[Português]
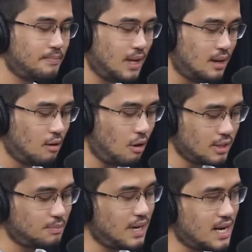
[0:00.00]
Qual a
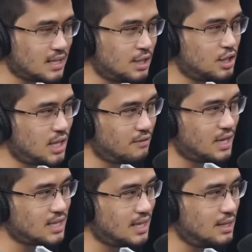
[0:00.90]
experiência que a gente teve
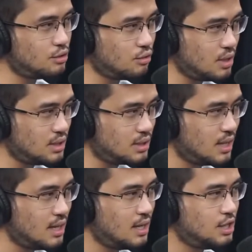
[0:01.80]
nas eleições
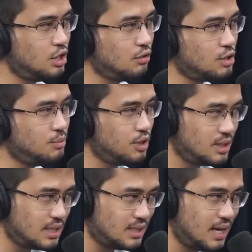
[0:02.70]
de
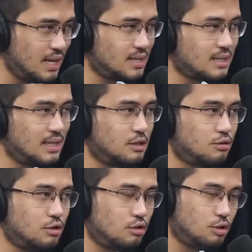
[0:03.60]
2016, nas
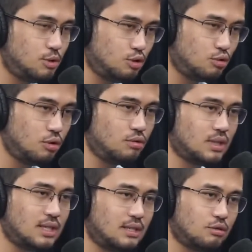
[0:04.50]
eleições de 2018, nas
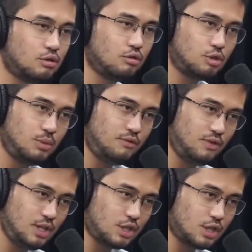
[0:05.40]
eleições de
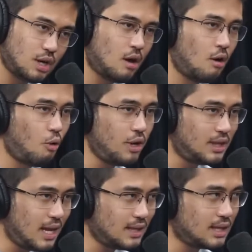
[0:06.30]
2020?
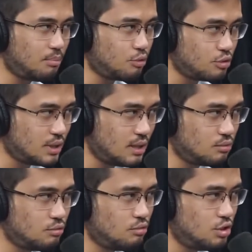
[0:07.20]

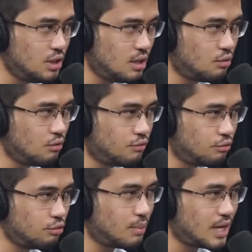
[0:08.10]
80% do dinheiro do
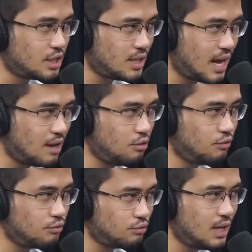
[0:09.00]
fundo partidário, do
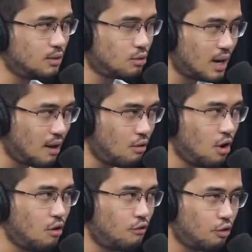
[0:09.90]
fundo eleitoral,
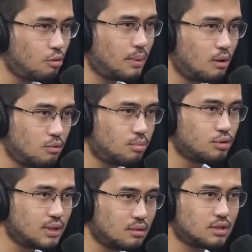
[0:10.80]
foram para
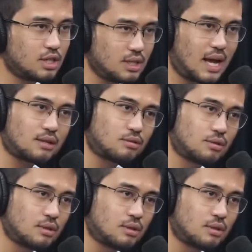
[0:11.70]
1% dos candidatos.